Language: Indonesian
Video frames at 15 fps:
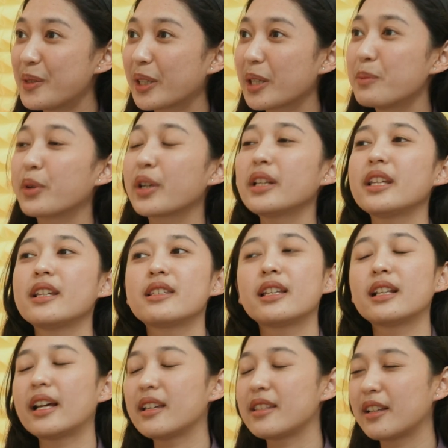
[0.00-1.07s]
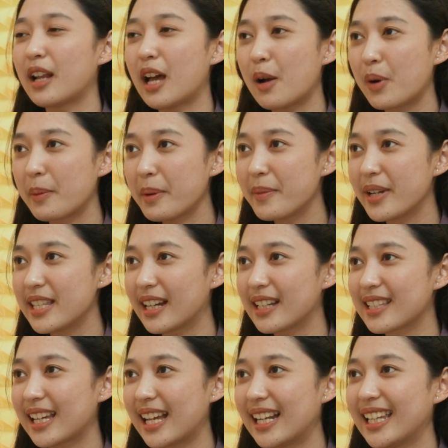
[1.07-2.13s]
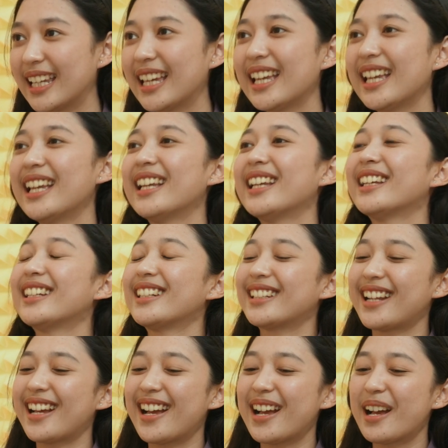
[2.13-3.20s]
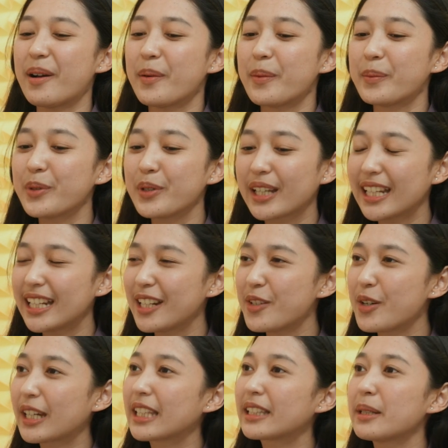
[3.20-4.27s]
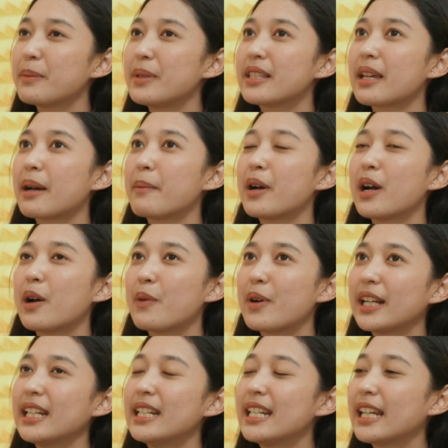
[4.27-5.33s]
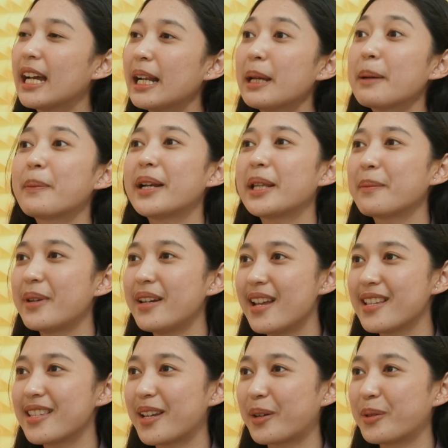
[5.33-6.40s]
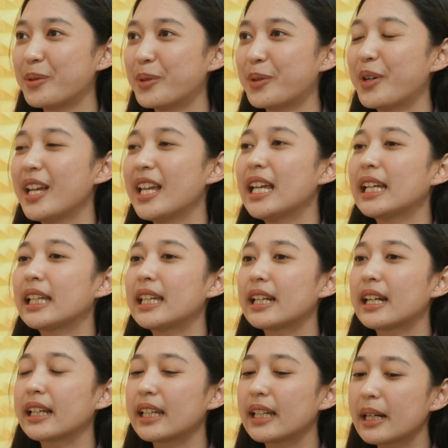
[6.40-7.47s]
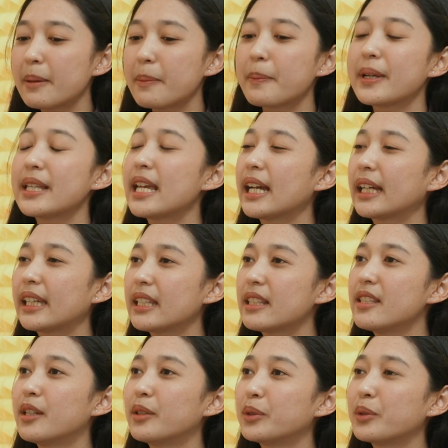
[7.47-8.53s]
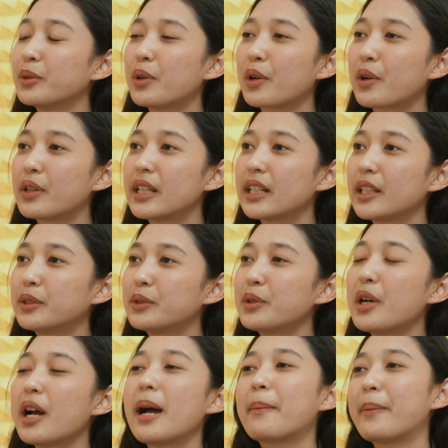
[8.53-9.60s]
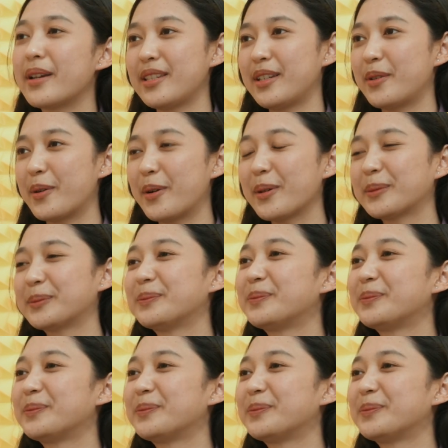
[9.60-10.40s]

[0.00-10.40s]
ya iya. dok ya. Mungkin istilah-istilah awamnya banyak sekali. Iya. Nah mungkin nih dok kita bisa mengawali dari hal yang paling mendasar dulu. Iya. Kira-kira iya. Kira -kira penyakit jantung koroner itu apa sih dok?